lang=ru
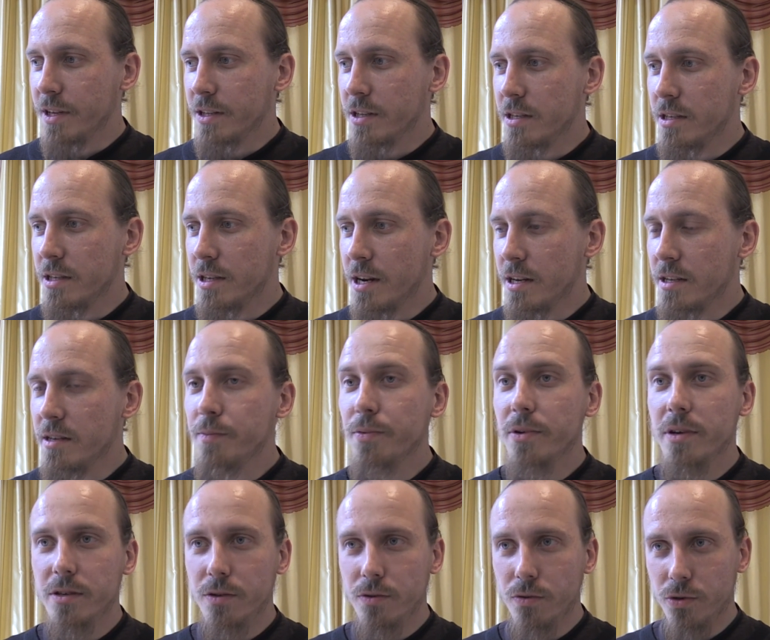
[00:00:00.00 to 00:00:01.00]
этот стереотип
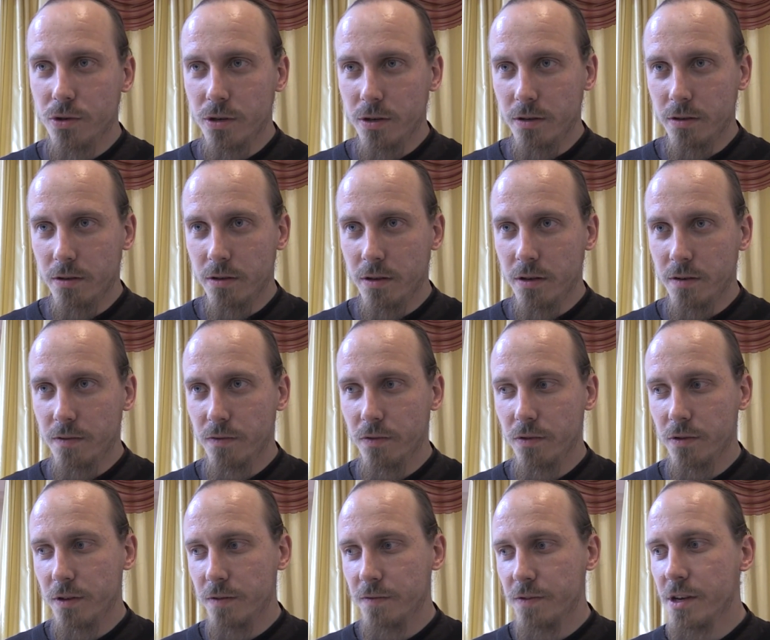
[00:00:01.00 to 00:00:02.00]
разрушен
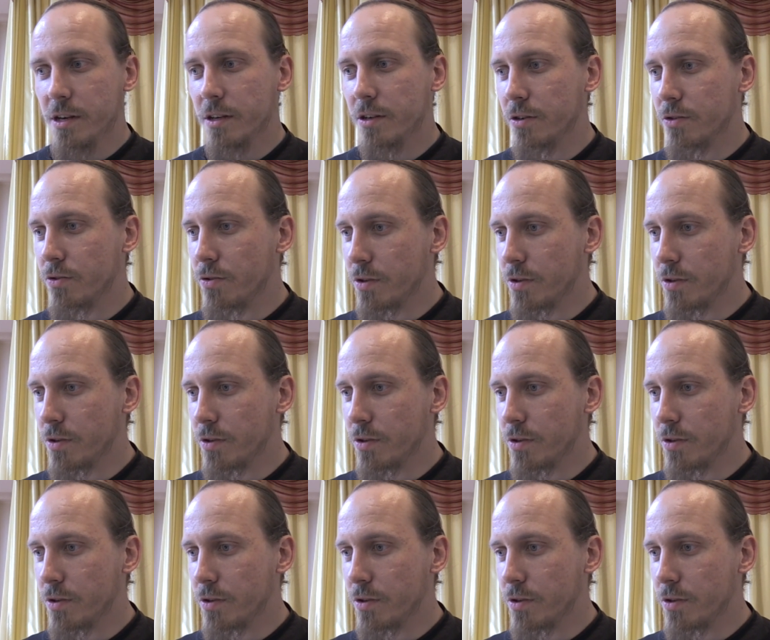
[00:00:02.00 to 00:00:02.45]
вот, и в некоторых